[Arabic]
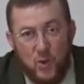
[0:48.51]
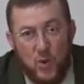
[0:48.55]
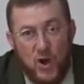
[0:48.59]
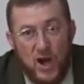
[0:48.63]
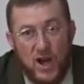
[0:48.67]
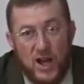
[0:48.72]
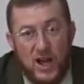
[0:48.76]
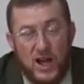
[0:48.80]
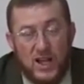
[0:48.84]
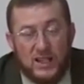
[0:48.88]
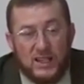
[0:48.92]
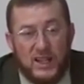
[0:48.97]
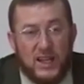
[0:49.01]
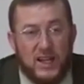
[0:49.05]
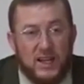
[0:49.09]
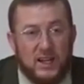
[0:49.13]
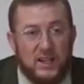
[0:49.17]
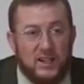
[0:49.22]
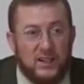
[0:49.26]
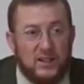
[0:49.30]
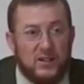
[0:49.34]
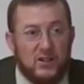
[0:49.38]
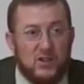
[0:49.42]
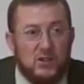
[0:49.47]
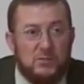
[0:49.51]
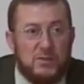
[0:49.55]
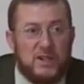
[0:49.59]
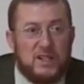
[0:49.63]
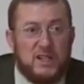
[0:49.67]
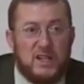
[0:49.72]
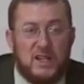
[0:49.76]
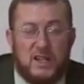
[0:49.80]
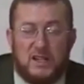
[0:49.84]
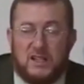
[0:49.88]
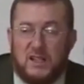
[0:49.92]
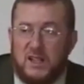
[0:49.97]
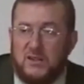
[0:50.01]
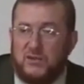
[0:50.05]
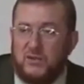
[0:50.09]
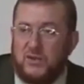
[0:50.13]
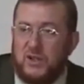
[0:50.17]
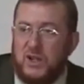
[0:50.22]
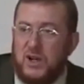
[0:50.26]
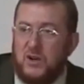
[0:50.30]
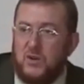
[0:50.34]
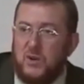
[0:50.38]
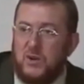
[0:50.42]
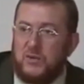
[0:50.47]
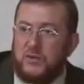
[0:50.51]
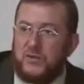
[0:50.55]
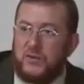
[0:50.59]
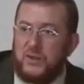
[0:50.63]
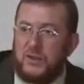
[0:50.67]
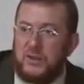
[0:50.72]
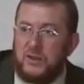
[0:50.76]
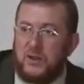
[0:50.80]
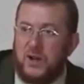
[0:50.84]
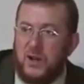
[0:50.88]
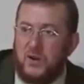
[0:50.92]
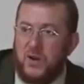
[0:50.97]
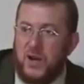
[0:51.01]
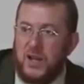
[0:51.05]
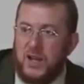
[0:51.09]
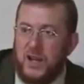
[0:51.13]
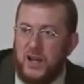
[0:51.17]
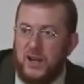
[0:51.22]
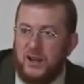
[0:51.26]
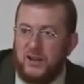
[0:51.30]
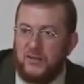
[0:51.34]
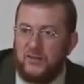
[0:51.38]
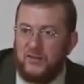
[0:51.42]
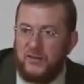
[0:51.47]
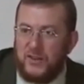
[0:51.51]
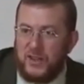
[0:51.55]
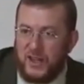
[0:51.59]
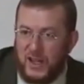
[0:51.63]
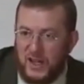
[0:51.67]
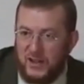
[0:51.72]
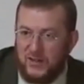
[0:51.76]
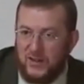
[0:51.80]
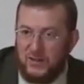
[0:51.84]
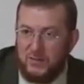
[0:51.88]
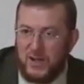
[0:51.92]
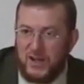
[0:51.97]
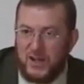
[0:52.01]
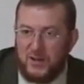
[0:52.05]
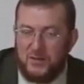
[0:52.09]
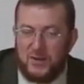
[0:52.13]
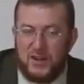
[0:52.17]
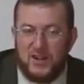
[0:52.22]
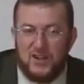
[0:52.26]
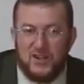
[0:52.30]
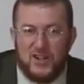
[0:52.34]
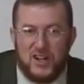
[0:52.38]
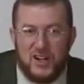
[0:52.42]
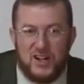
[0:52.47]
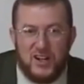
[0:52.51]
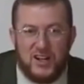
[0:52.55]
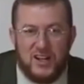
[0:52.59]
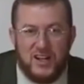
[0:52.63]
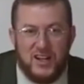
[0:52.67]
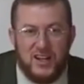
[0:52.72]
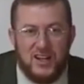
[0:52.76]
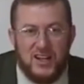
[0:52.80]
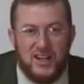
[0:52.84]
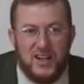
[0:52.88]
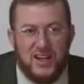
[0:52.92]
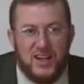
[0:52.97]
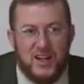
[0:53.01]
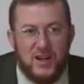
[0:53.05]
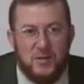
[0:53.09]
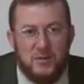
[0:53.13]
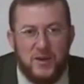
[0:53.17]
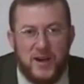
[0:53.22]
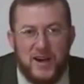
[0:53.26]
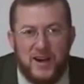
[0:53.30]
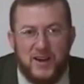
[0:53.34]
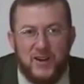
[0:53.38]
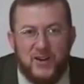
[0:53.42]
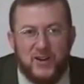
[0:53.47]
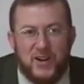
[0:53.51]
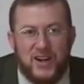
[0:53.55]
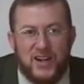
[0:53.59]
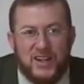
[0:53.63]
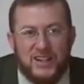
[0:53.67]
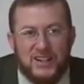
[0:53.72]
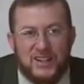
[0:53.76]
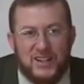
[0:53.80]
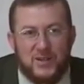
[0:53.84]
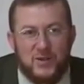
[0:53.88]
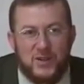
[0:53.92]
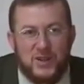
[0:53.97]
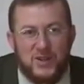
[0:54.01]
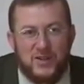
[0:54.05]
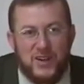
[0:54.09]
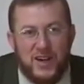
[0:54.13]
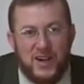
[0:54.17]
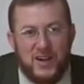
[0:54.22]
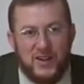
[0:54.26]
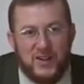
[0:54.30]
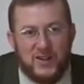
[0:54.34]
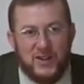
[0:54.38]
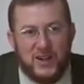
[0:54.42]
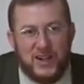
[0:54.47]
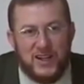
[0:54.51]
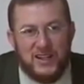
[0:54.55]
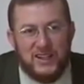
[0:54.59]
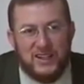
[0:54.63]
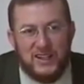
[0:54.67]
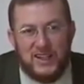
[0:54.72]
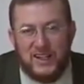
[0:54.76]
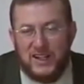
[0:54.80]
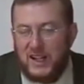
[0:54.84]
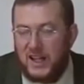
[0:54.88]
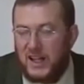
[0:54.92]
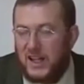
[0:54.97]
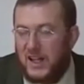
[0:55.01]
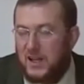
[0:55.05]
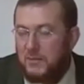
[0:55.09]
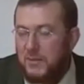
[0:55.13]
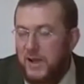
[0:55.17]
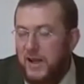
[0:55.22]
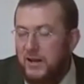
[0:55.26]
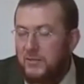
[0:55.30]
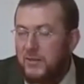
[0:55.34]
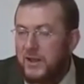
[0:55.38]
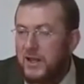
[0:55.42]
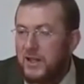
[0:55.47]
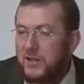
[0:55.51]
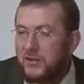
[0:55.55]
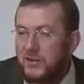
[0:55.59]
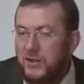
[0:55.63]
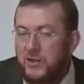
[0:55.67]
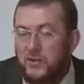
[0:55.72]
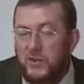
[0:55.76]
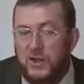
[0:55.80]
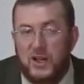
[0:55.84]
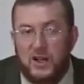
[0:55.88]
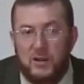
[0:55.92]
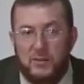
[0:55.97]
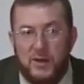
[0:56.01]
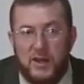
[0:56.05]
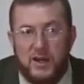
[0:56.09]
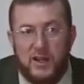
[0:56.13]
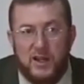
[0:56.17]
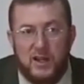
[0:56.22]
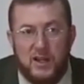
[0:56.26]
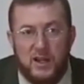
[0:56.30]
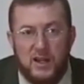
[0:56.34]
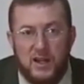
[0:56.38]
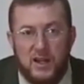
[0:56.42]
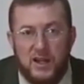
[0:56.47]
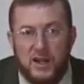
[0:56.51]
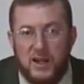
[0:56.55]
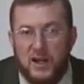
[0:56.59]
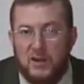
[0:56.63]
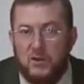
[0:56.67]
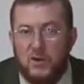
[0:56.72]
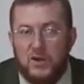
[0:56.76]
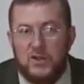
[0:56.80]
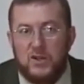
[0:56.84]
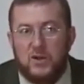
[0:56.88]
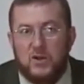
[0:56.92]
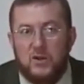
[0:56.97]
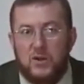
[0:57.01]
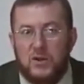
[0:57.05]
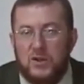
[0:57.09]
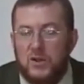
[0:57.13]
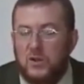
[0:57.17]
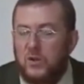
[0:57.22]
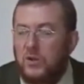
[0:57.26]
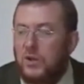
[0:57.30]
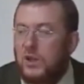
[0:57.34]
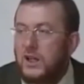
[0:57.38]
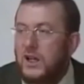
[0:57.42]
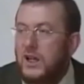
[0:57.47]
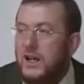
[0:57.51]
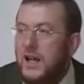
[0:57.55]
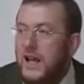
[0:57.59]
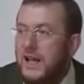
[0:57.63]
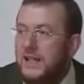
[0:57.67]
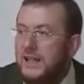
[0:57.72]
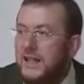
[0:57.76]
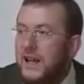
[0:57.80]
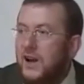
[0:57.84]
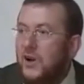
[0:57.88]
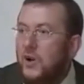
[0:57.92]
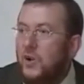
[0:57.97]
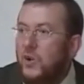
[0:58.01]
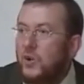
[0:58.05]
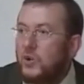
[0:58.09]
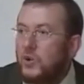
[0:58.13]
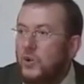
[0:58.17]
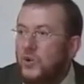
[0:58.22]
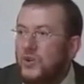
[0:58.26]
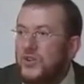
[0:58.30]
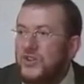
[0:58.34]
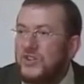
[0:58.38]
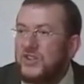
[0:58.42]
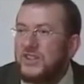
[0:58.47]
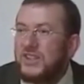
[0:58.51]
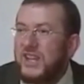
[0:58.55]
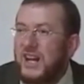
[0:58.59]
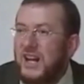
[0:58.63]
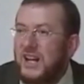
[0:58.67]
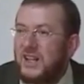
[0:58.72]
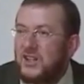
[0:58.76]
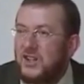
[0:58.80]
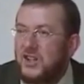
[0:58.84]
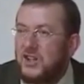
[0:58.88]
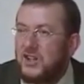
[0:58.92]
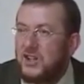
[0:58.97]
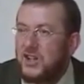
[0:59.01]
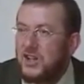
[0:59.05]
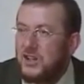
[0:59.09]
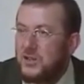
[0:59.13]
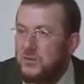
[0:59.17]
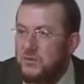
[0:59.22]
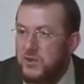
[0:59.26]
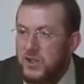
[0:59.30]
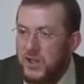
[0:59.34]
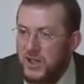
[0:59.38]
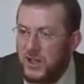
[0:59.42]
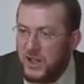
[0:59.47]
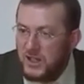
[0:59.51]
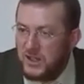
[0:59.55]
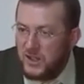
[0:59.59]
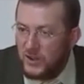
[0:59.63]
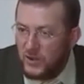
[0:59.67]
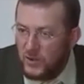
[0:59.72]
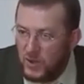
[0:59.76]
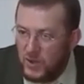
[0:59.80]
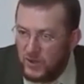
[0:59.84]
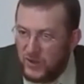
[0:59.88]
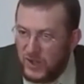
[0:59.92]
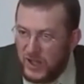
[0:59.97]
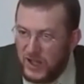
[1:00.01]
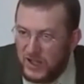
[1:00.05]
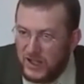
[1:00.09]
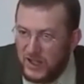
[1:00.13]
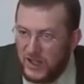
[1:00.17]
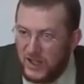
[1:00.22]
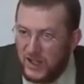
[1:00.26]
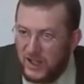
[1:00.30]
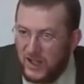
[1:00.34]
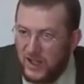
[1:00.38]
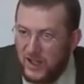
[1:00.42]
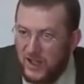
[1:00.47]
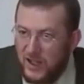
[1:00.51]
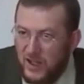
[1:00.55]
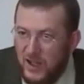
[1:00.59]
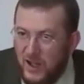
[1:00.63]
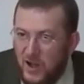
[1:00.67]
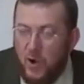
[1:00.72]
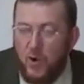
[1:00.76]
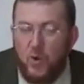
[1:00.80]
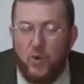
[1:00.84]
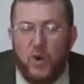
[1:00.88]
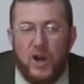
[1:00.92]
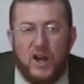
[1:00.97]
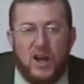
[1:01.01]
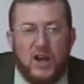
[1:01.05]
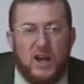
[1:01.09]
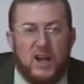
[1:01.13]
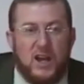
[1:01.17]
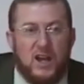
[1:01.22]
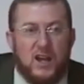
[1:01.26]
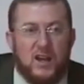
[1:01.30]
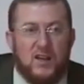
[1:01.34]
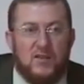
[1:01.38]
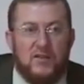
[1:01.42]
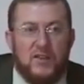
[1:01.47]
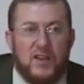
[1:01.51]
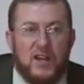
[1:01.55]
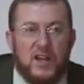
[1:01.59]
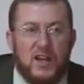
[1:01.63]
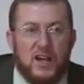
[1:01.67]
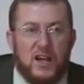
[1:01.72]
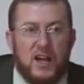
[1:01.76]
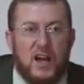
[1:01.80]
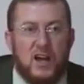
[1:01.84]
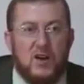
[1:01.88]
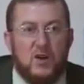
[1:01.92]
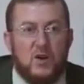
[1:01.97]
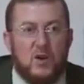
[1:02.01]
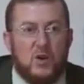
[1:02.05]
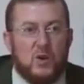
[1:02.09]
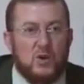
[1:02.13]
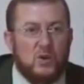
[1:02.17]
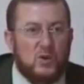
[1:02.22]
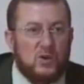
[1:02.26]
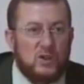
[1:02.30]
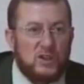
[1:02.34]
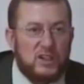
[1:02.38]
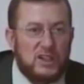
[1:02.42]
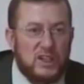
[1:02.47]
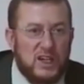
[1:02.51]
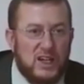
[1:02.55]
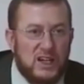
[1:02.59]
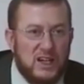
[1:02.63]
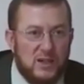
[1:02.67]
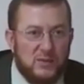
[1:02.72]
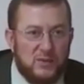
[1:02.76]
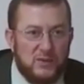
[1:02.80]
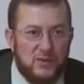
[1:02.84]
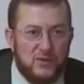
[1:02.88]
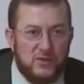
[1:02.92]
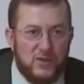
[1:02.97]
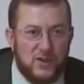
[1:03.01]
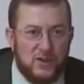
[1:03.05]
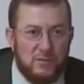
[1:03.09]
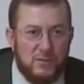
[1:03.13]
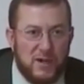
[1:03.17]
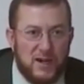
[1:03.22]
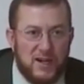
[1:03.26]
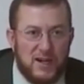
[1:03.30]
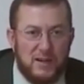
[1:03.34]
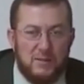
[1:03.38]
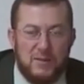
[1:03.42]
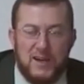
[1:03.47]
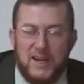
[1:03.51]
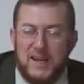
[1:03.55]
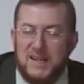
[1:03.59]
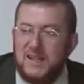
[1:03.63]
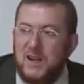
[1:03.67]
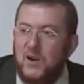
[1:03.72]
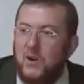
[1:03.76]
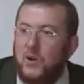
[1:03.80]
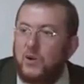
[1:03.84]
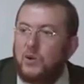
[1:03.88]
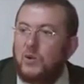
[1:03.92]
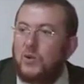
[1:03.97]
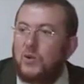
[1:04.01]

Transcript: واضح وهما تيعترفوا ها هو في ها هو هنا راه في المغرب راه جا البارح وراه خدا البارح وراه دار لقاء مع الملك في افران البارح راه هو تيقول لك تيقول لك حنا عندنا حضور استراتيجي هذه ماشي حنا تنقولوها بالعداله هو قالها قال الحضور ديالنا في, في المغرب ليس